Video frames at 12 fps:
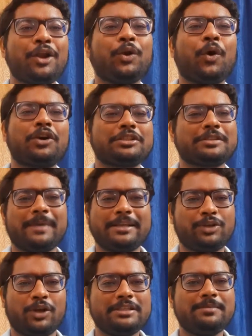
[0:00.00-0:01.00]
নর্স
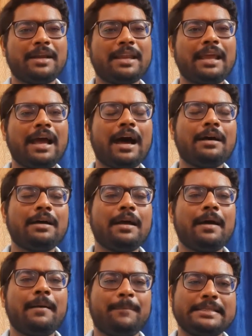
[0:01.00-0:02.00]
মাইথোলজি মানে
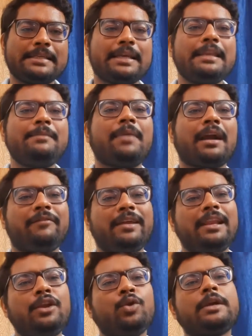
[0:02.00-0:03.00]
বেসিক্যালি
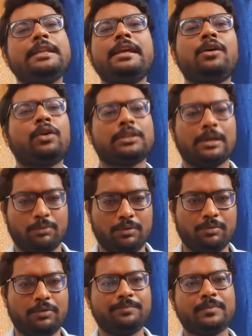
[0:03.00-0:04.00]
মার্ভেলের লোকে নিয়ে কথা
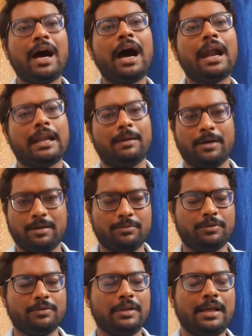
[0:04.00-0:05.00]
বলবো আড্ডা মারবো
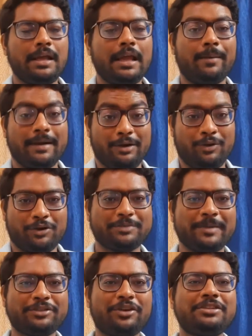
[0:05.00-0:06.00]
এবারে নর্স
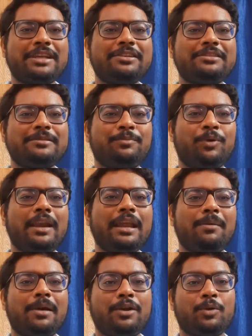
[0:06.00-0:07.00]
মাইথোলজিটা বললে
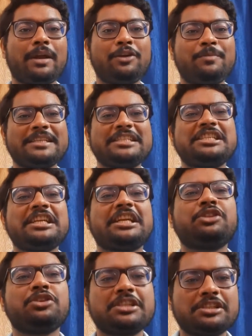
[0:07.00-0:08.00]
আবার লোকে একটু বেশি
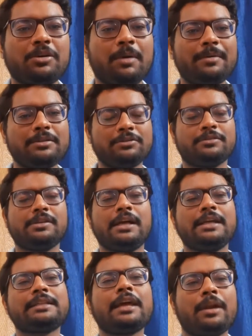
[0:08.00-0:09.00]
শিক্ষিত শিক্ষিত হবে তো
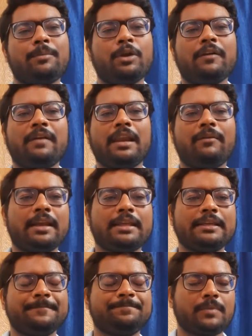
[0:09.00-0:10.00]
তাই ওটা বলে ফেললাম আর কি
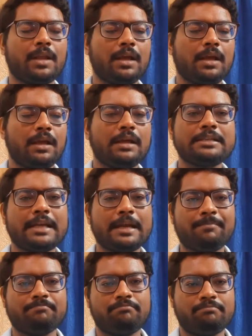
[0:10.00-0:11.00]
সেটা
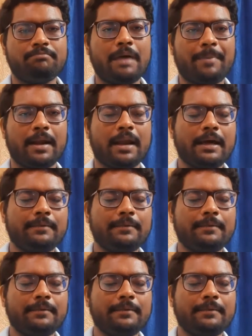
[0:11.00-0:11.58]
ব্যাপার না